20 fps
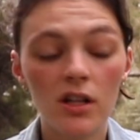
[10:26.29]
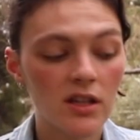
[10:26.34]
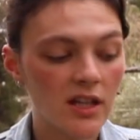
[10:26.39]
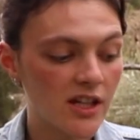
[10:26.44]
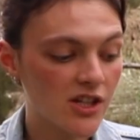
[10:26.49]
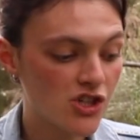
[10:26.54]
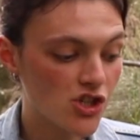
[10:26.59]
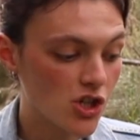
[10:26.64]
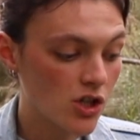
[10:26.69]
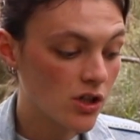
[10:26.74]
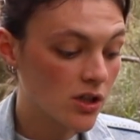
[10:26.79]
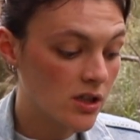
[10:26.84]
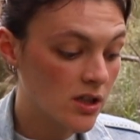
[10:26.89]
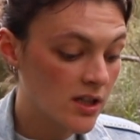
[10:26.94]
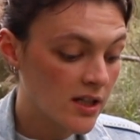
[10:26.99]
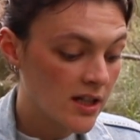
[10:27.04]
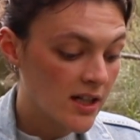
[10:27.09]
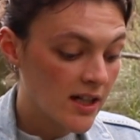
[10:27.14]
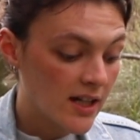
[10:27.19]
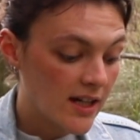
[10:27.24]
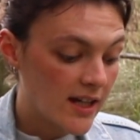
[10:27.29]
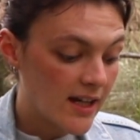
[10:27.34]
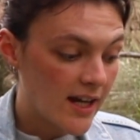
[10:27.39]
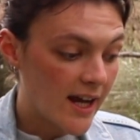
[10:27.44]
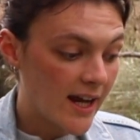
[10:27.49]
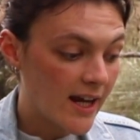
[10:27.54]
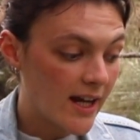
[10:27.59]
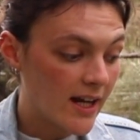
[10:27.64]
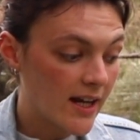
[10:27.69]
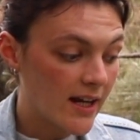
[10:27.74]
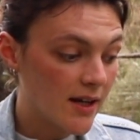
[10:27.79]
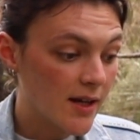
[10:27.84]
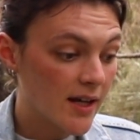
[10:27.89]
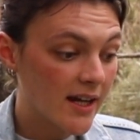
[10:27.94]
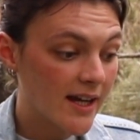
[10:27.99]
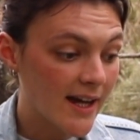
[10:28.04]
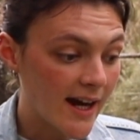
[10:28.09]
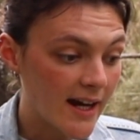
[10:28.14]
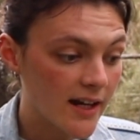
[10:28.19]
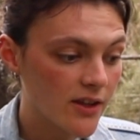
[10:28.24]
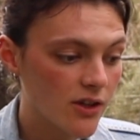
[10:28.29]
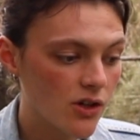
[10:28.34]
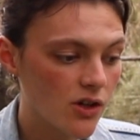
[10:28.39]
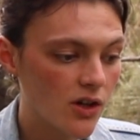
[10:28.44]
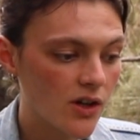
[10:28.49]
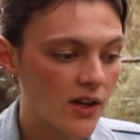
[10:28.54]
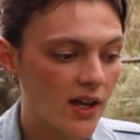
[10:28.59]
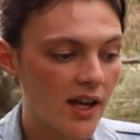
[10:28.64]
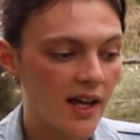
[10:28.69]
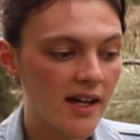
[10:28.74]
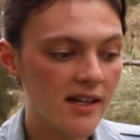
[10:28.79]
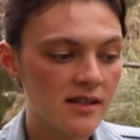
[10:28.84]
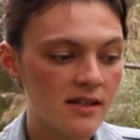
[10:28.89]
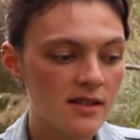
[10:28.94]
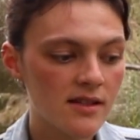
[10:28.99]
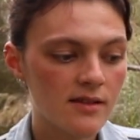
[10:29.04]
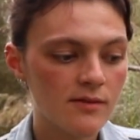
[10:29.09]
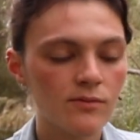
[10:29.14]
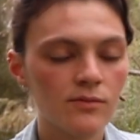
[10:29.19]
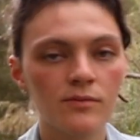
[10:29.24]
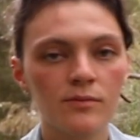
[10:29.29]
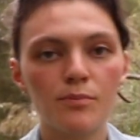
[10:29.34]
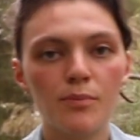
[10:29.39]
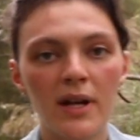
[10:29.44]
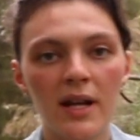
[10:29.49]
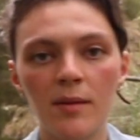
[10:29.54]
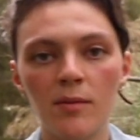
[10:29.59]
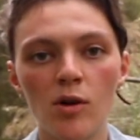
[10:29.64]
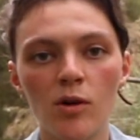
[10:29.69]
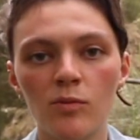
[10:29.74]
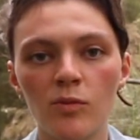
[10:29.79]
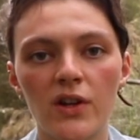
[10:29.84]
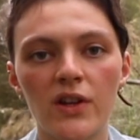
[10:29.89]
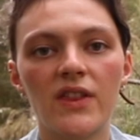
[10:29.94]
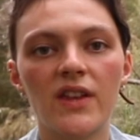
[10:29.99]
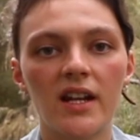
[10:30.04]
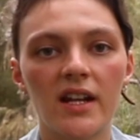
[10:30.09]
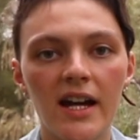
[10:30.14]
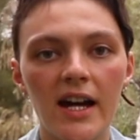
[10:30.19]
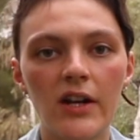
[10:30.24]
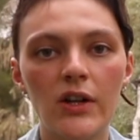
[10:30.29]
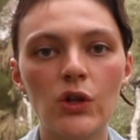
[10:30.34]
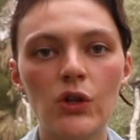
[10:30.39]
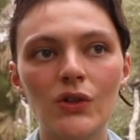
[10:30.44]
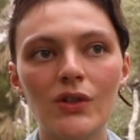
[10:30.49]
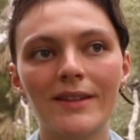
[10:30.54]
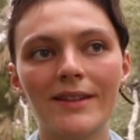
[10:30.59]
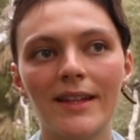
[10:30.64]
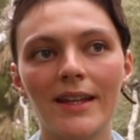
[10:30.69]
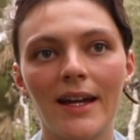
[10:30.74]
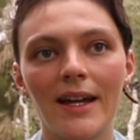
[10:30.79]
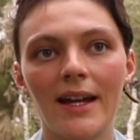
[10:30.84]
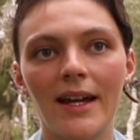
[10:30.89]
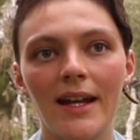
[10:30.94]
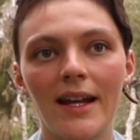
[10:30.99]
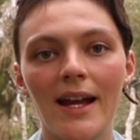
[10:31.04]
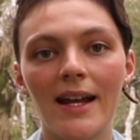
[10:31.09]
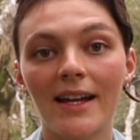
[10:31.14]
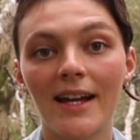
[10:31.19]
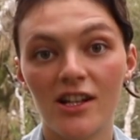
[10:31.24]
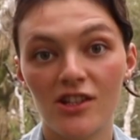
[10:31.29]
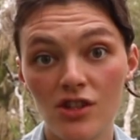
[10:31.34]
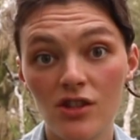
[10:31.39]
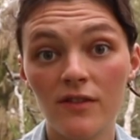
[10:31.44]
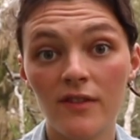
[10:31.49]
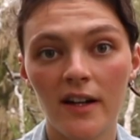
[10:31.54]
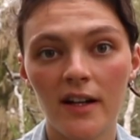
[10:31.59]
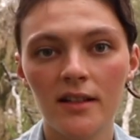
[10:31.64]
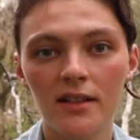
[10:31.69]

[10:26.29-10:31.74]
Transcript: De hecho, el cardo es un primo muy cercano de la alcachofa,